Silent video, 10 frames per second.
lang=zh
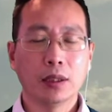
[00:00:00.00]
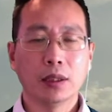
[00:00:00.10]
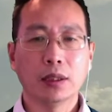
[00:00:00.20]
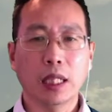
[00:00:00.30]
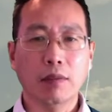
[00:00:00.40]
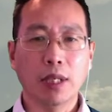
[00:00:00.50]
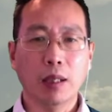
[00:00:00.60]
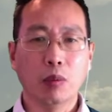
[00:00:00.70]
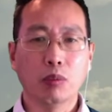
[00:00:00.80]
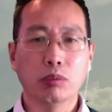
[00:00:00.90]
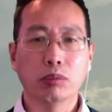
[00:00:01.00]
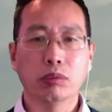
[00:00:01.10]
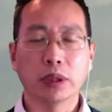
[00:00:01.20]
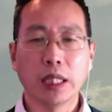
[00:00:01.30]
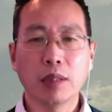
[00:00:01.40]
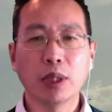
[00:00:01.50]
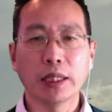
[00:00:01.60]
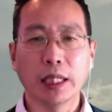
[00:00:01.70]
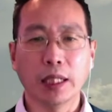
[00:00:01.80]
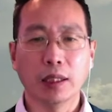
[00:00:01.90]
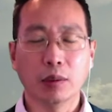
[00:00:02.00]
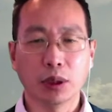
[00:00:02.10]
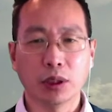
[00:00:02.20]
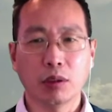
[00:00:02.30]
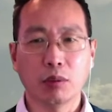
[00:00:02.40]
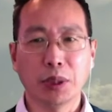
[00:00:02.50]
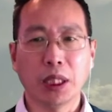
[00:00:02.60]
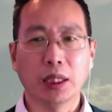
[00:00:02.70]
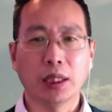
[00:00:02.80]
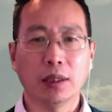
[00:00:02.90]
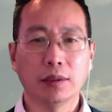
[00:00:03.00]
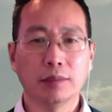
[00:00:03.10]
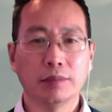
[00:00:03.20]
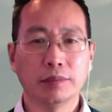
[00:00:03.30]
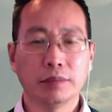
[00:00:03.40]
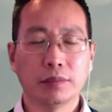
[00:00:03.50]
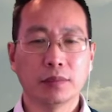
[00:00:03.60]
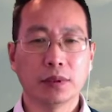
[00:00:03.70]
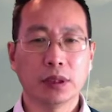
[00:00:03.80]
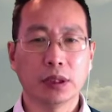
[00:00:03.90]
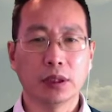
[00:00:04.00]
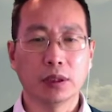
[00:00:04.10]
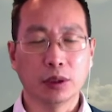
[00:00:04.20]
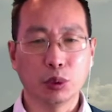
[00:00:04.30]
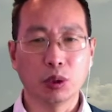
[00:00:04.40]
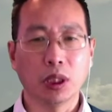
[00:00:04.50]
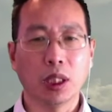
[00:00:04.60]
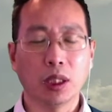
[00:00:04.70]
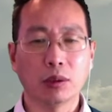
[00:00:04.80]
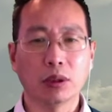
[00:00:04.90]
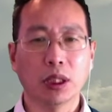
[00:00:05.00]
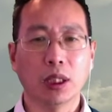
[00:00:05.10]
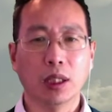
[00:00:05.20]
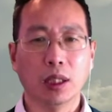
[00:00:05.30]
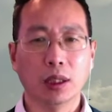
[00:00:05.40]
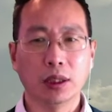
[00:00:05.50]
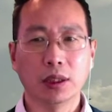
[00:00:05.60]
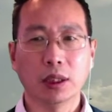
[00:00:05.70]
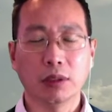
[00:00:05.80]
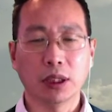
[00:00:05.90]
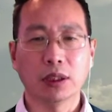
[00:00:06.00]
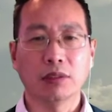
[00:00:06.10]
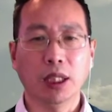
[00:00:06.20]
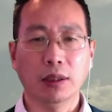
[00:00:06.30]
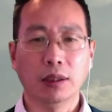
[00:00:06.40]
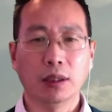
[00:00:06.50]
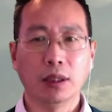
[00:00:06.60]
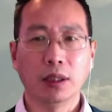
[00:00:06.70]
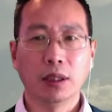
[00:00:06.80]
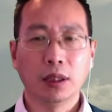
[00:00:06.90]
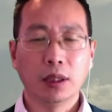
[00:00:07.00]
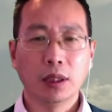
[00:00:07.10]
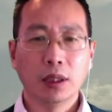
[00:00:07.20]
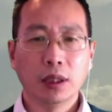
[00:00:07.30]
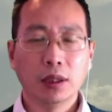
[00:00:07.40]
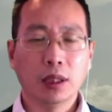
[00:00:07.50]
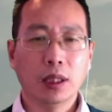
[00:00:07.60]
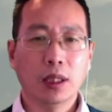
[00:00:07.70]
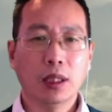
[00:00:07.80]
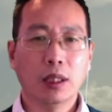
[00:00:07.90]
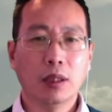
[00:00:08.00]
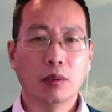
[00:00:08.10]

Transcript: 三万五千块钱，我知道最便宜的。旧车、二手车啊，新的话四万。那